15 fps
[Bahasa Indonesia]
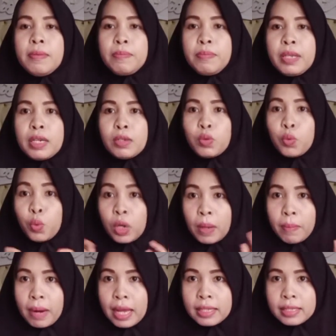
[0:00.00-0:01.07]
biar
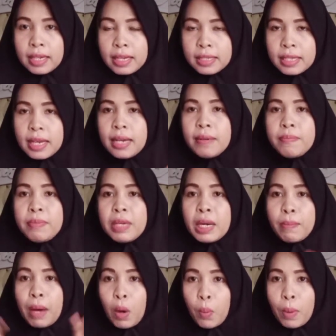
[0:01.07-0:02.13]
kurang belanjanya,
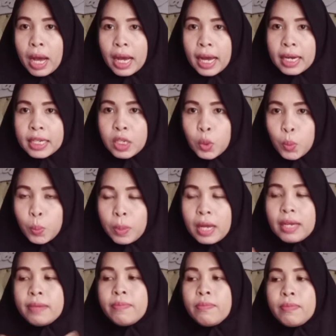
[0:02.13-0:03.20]
biar mau makan di
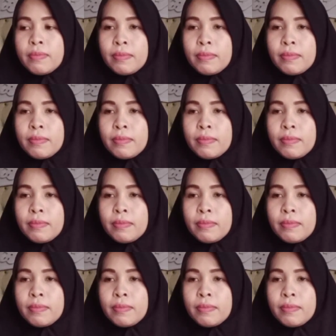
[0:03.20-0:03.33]
rumah.